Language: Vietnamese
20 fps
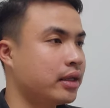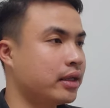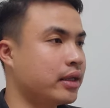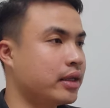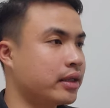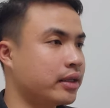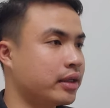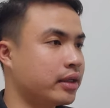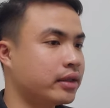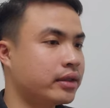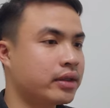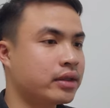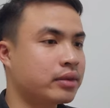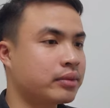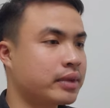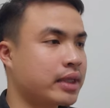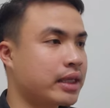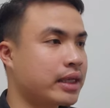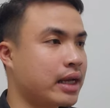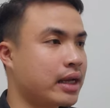điền những cái trường
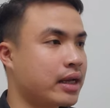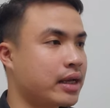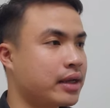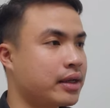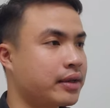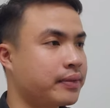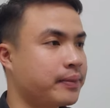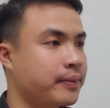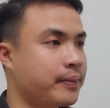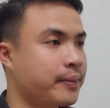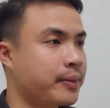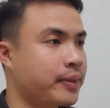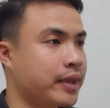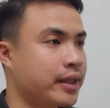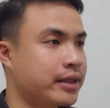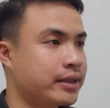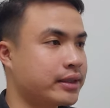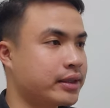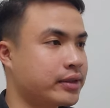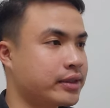thông tin khác ha
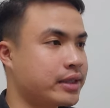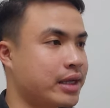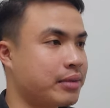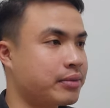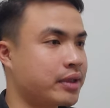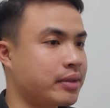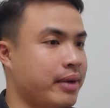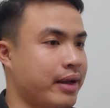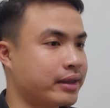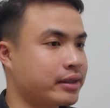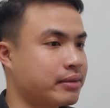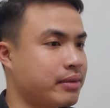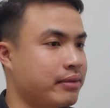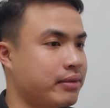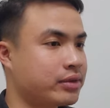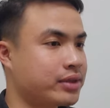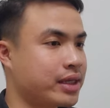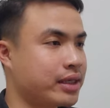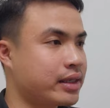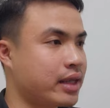sau khi xong thì các bạn sẽ bấm
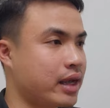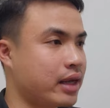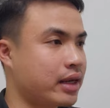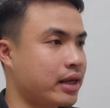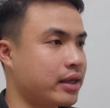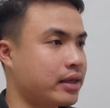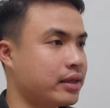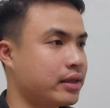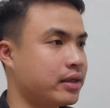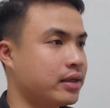vào xác nhận này